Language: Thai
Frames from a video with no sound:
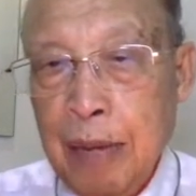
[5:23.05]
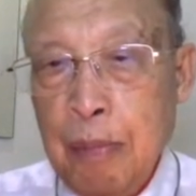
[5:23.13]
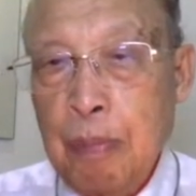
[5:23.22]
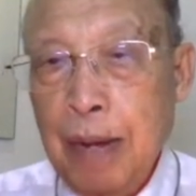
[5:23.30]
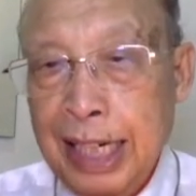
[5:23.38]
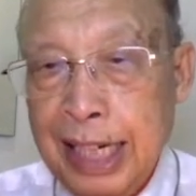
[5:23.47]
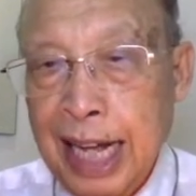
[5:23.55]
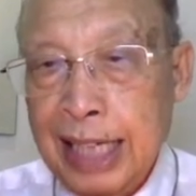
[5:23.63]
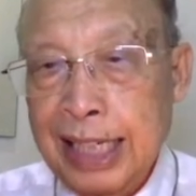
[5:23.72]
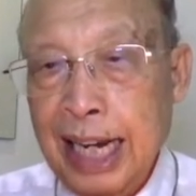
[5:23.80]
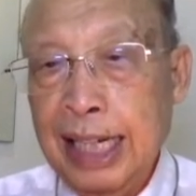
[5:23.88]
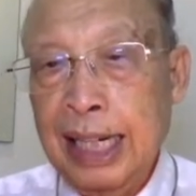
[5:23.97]
บันดาล
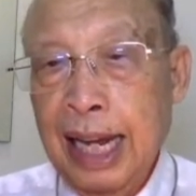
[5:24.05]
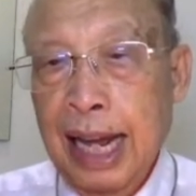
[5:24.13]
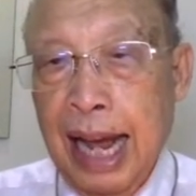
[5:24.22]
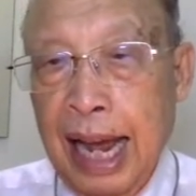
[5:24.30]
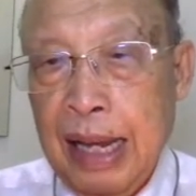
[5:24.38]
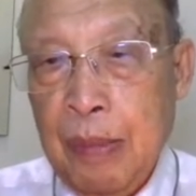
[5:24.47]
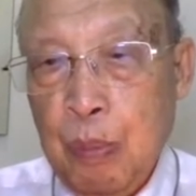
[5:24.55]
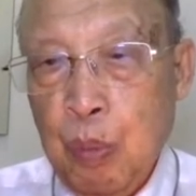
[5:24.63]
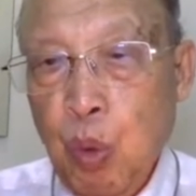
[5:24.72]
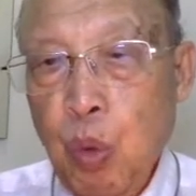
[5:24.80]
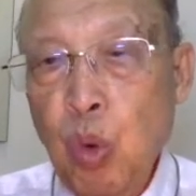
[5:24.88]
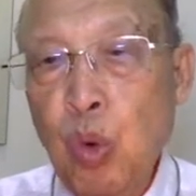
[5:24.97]
ใจให้
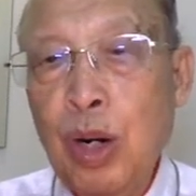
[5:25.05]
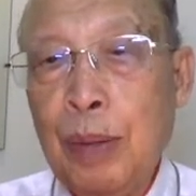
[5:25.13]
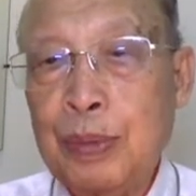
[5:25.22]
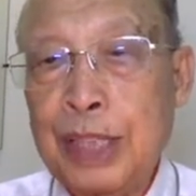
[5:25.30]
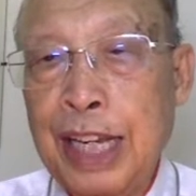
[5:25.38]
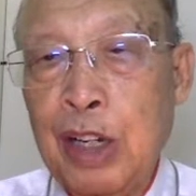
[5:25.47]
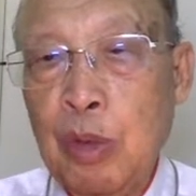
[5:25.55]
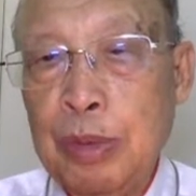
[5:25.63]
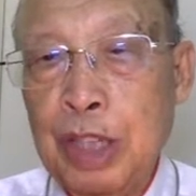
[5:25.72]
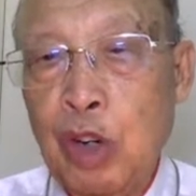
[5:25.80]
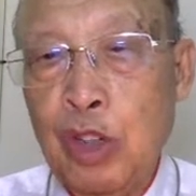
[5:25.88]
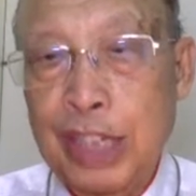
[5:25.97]
ผู้รับใส่ของพระ
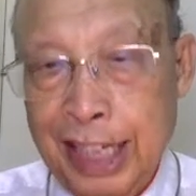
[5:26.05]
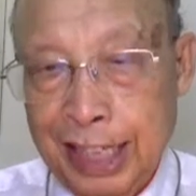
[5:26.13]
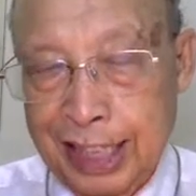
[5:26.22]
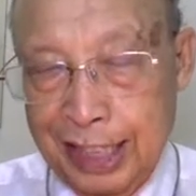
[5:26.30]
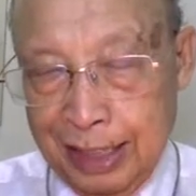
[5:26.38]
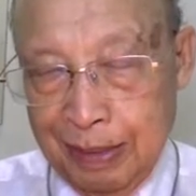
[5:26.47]
เจ้าเขียนขึ้น